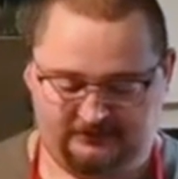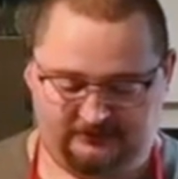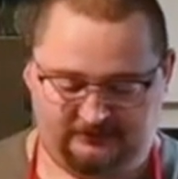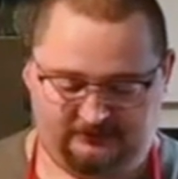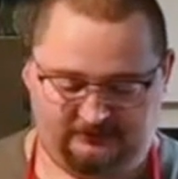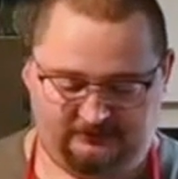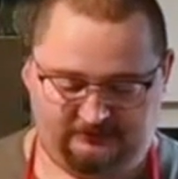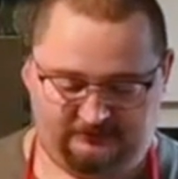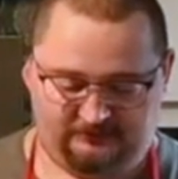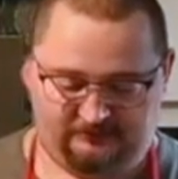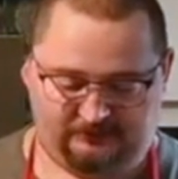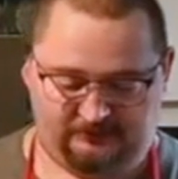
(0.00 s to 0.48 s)

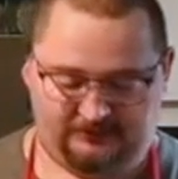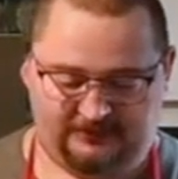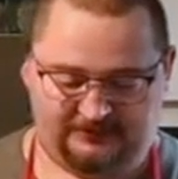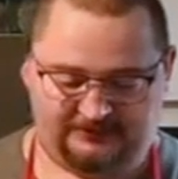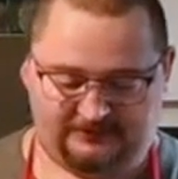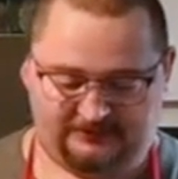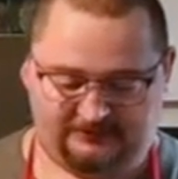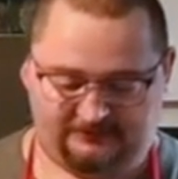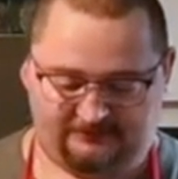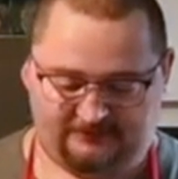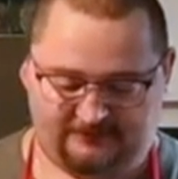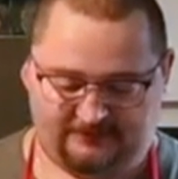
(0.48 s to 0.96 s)
polecam
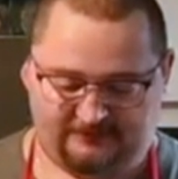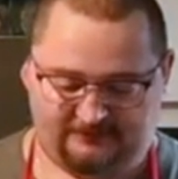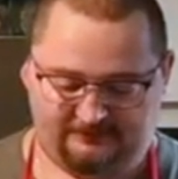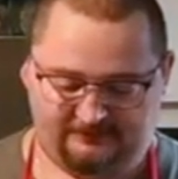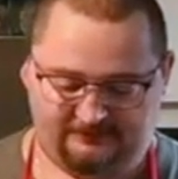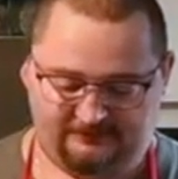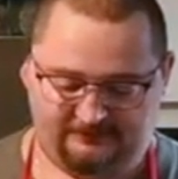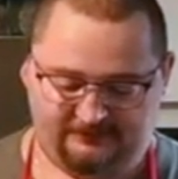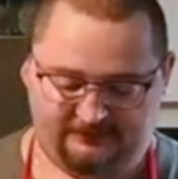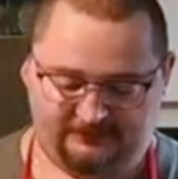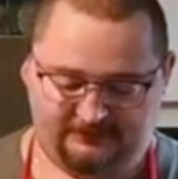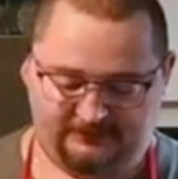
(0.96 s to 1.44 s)
Wam,
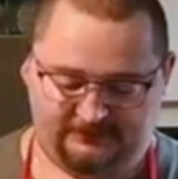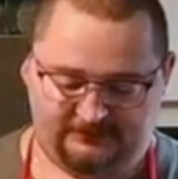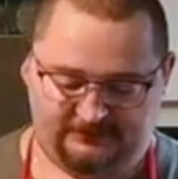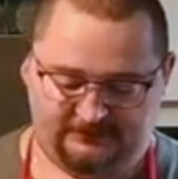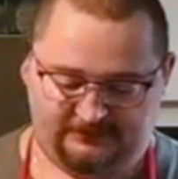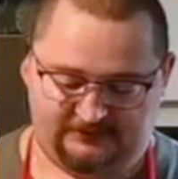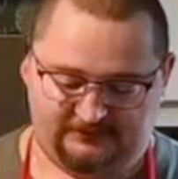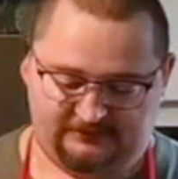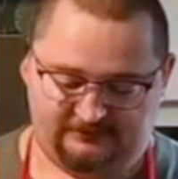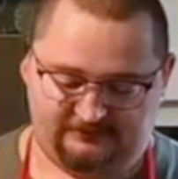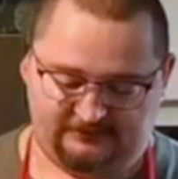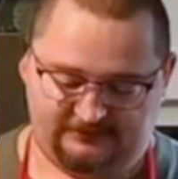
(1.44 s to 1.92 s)
wędliny,
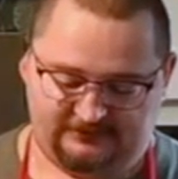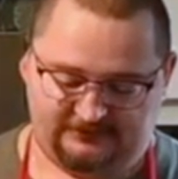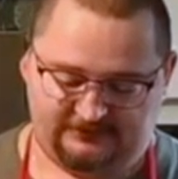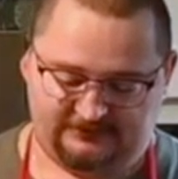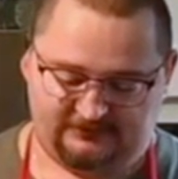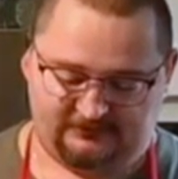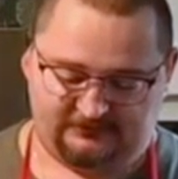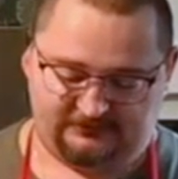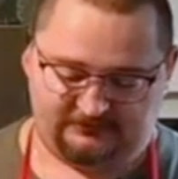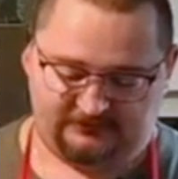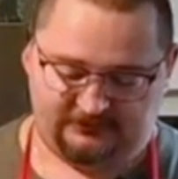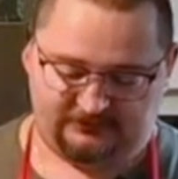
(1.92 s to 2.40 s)
wędzonki,
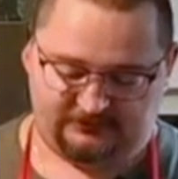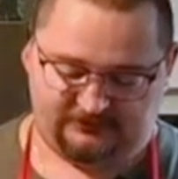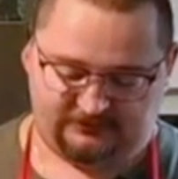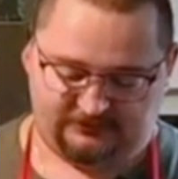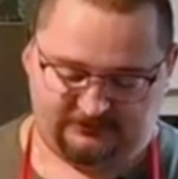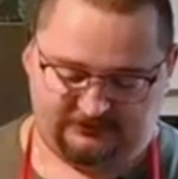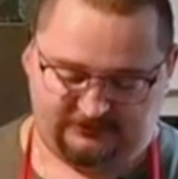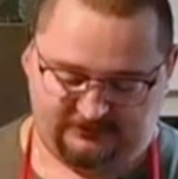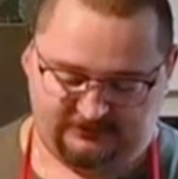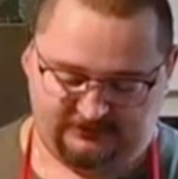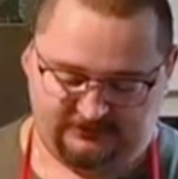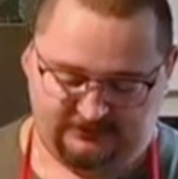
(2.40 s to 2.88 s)
szynki,
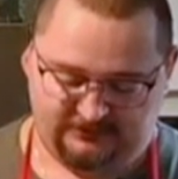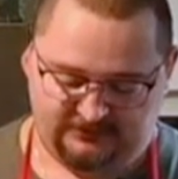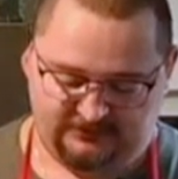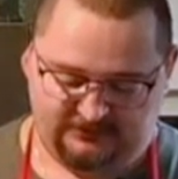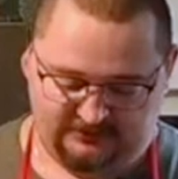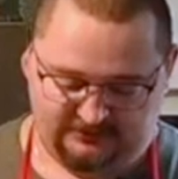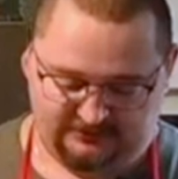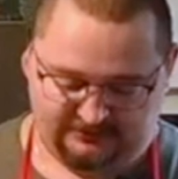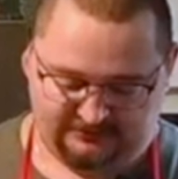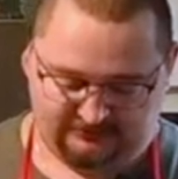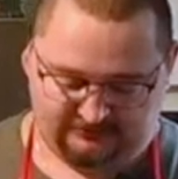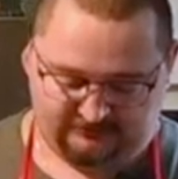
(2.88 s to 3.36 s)

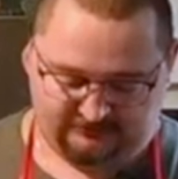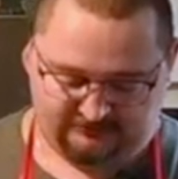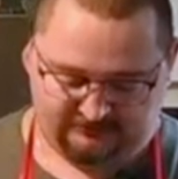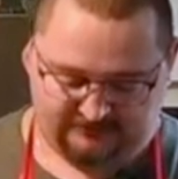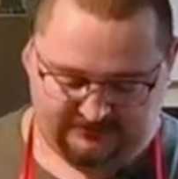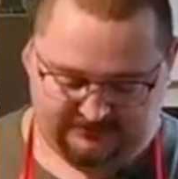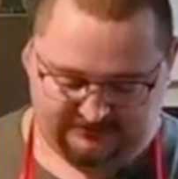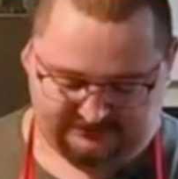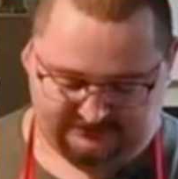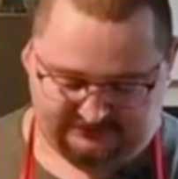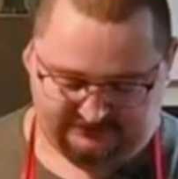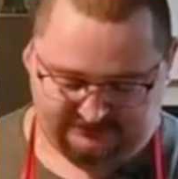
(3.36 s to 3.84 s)

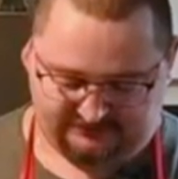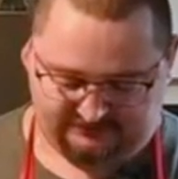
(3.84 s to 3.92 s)
kiełbasy,